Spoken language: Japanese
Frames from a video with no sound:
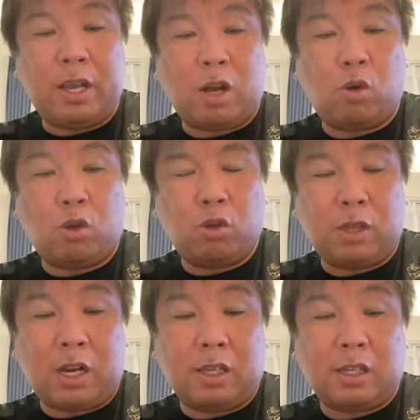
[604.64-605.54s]
回105球、
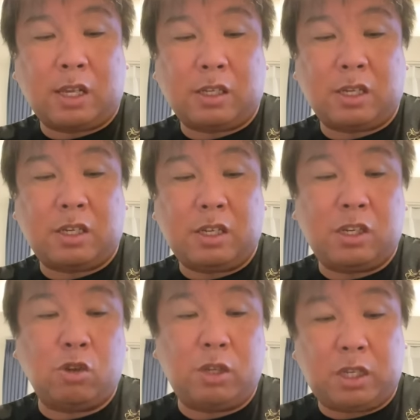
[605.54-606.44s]
7安打3三振、
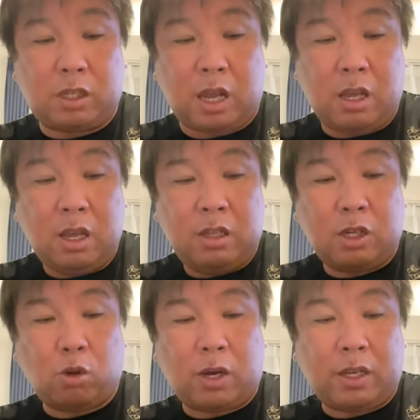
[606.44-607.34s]
1球に失点。で、
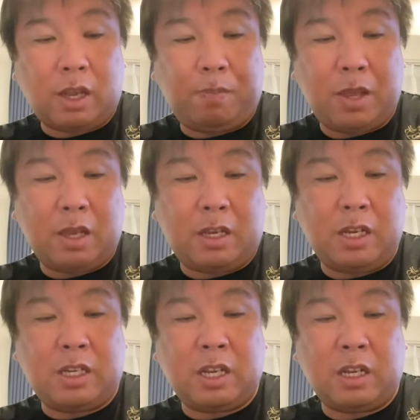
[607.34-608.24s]
そこからね、えー、
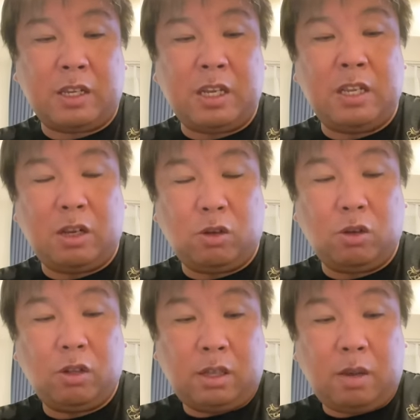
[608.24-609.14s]
キリチケが2イニング、
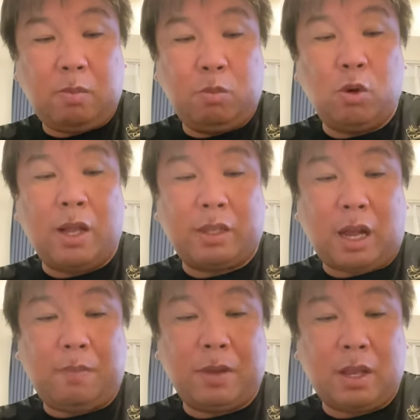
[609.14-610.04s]
ね、無安
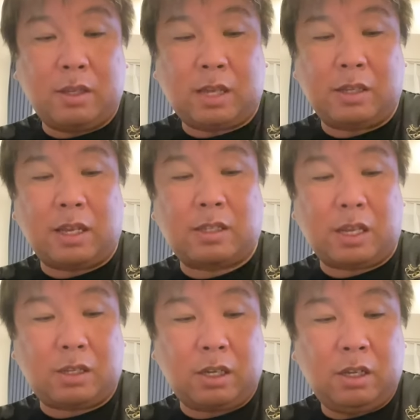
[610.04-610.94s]
打、ね、3奪
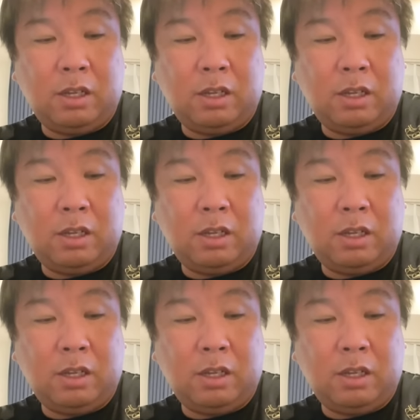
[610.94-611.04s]
三振。